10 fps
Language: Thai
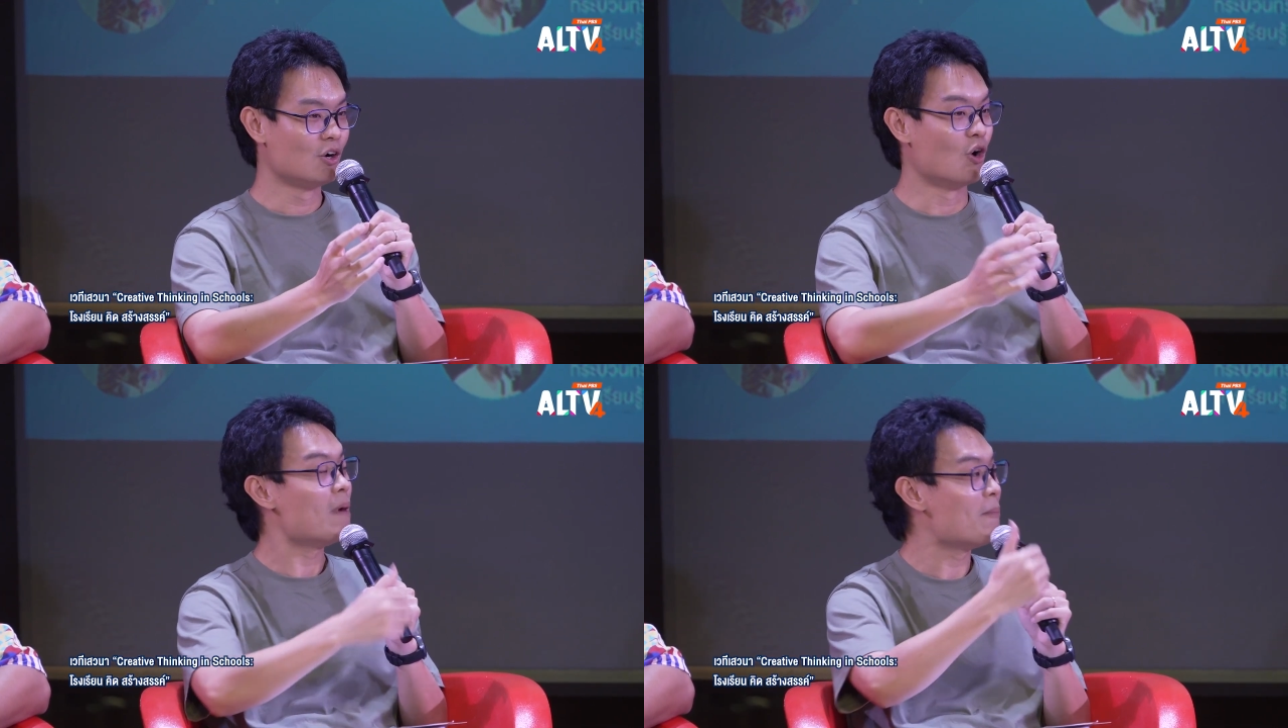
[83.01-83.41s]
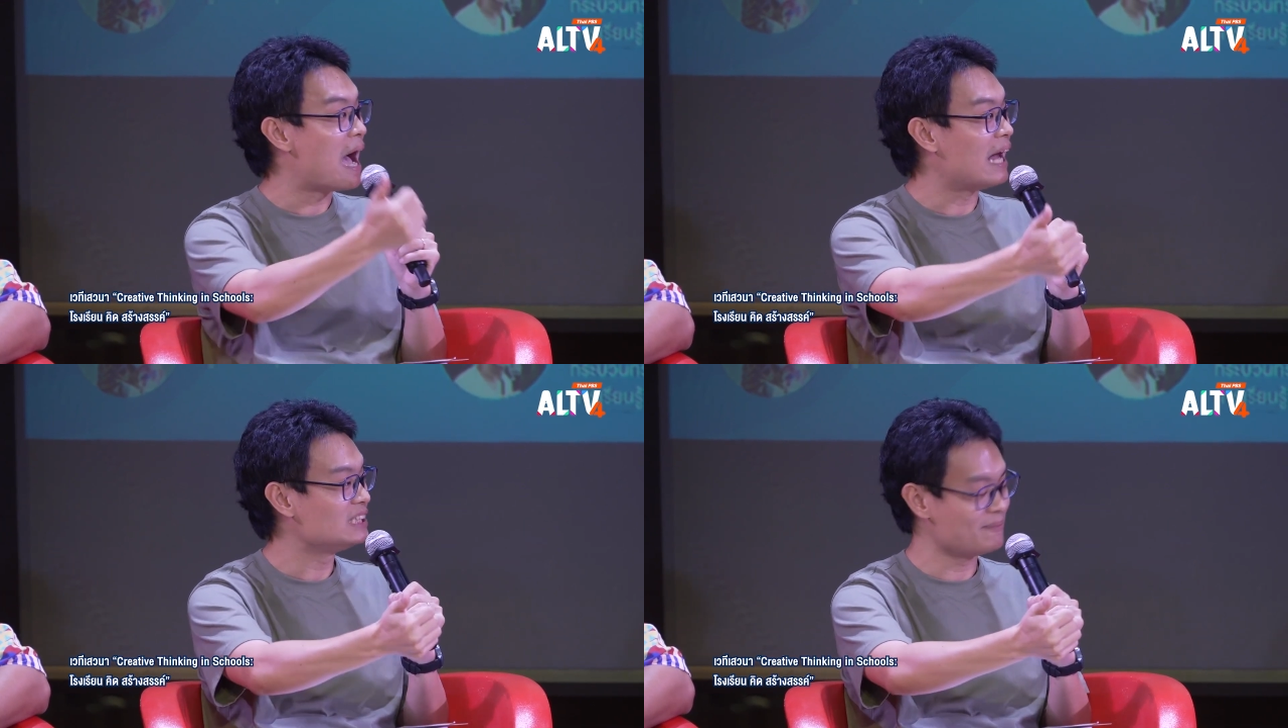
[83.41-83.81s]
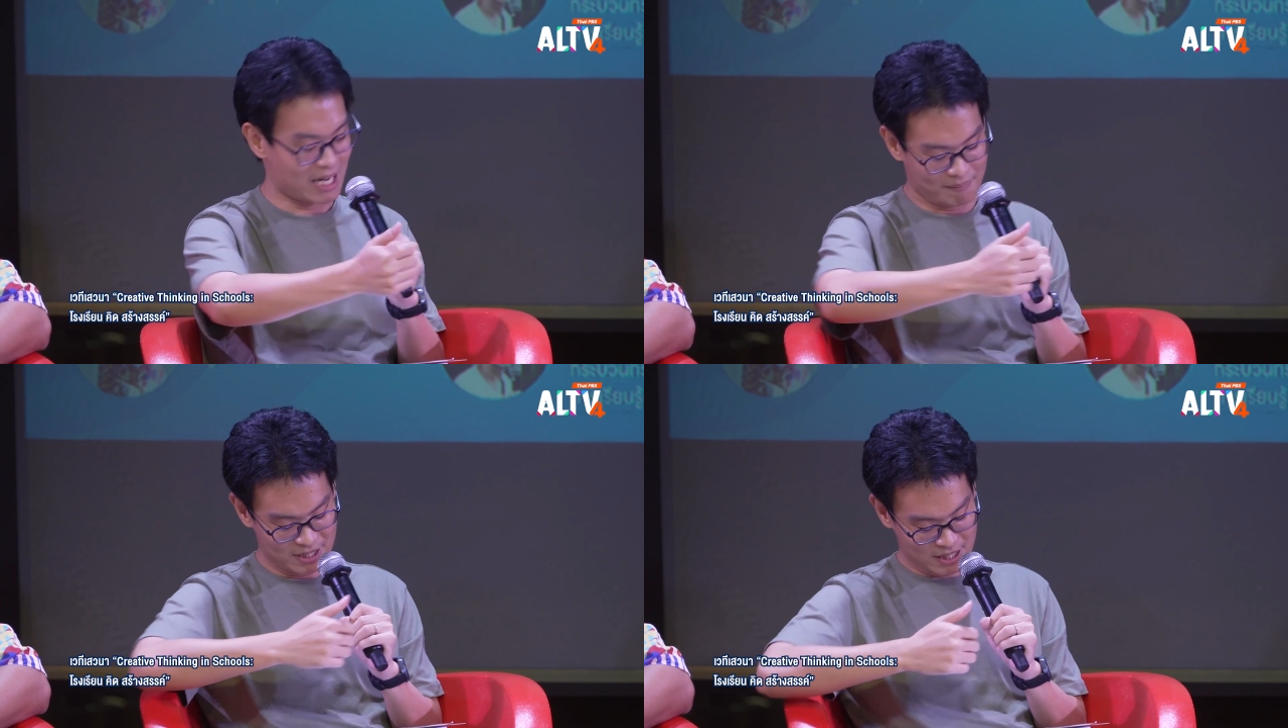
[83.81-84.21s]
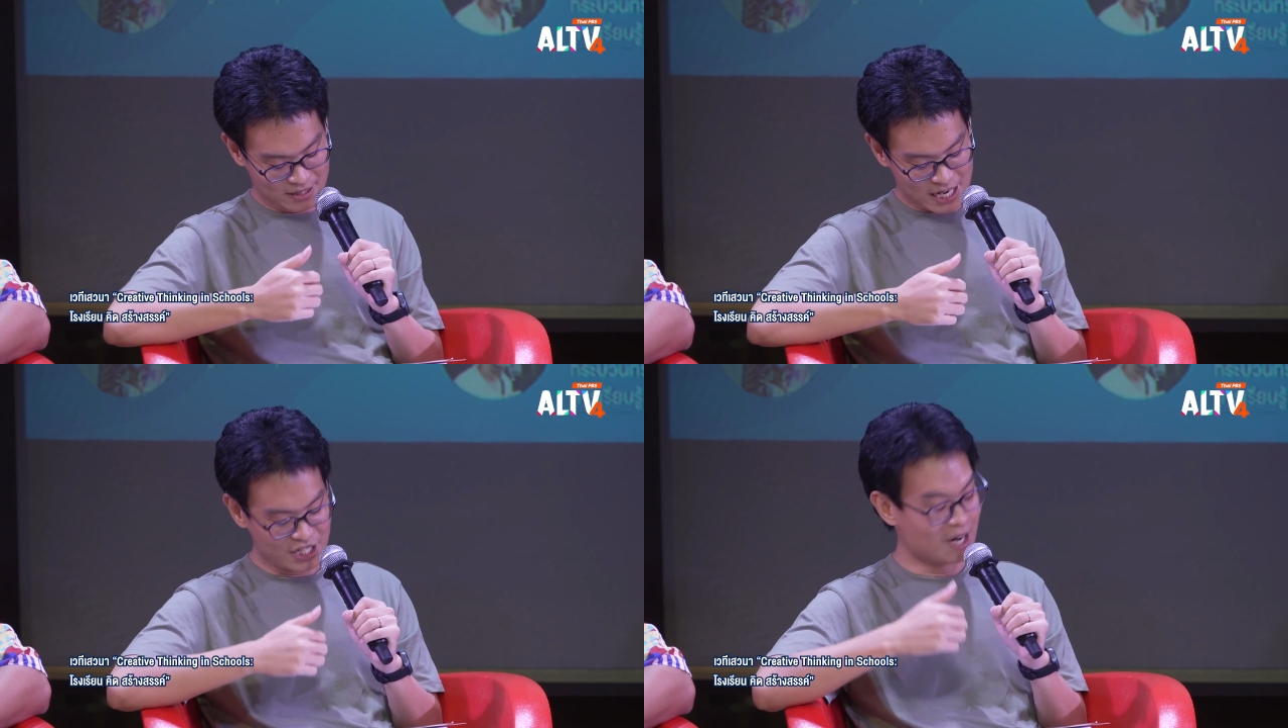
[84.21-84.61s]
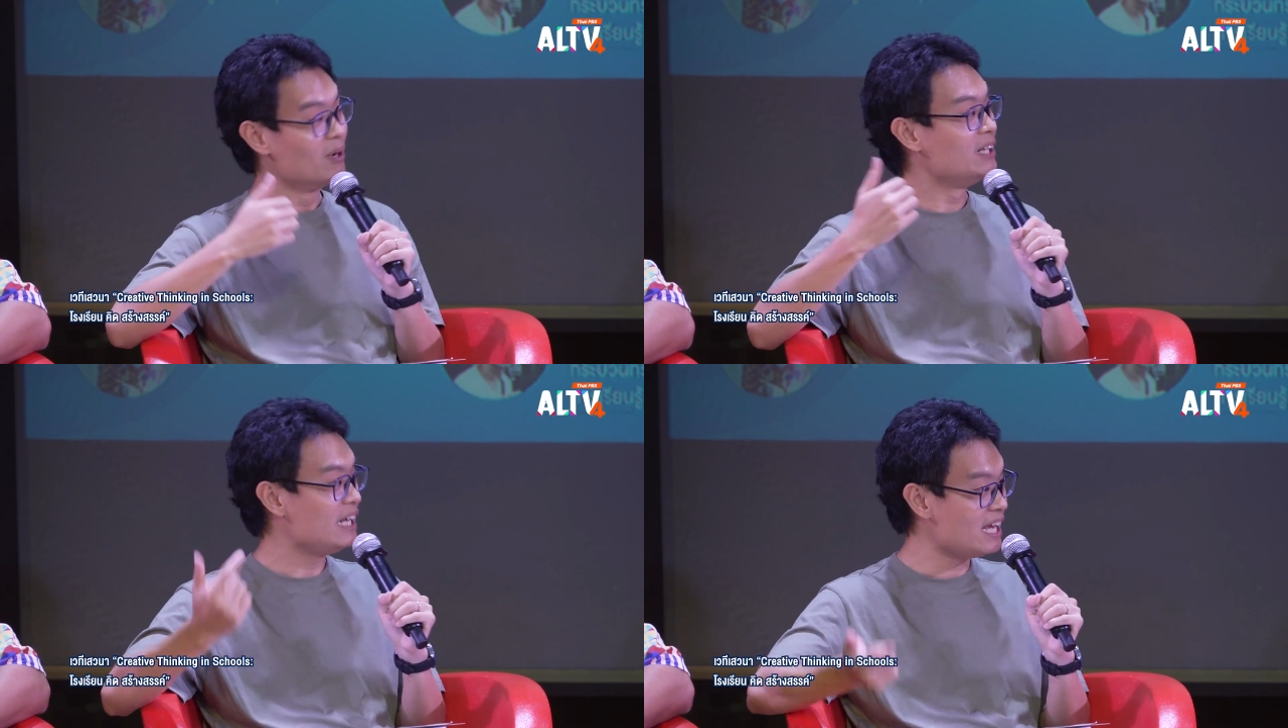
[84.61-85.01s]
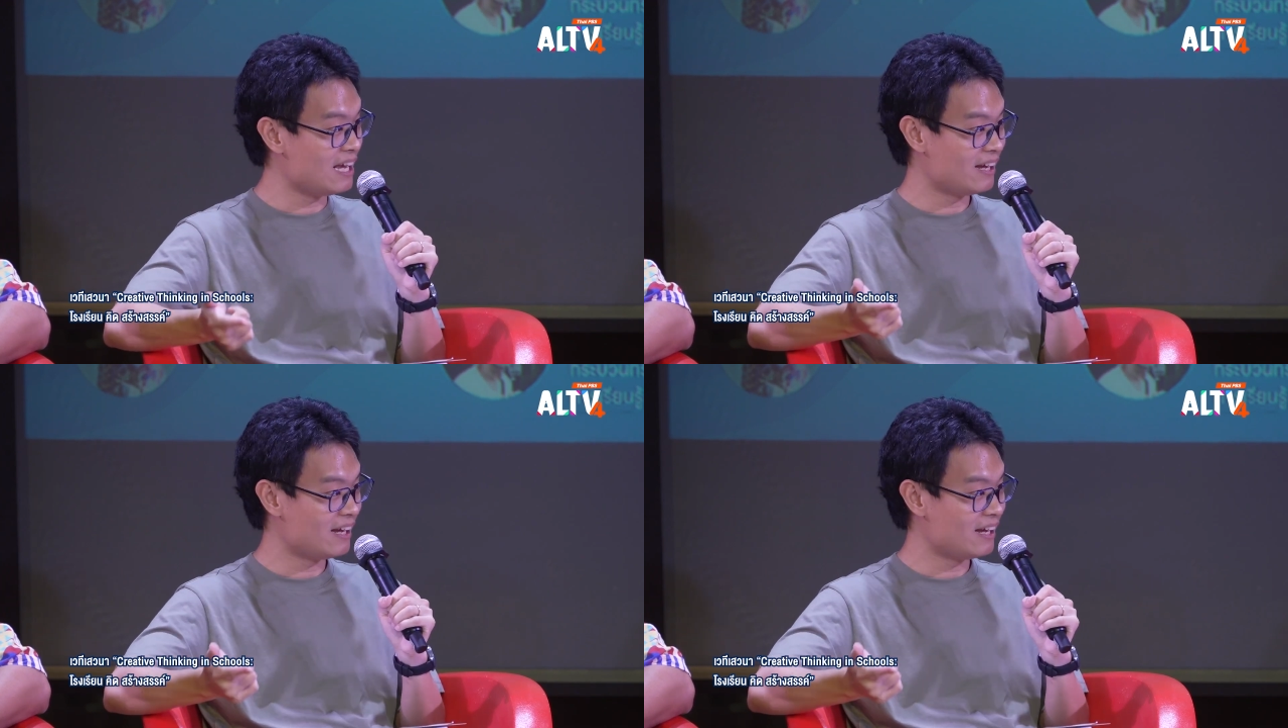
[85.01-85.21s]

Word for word: งบประมาณใช่ไหมครับในเชิงพื้นที่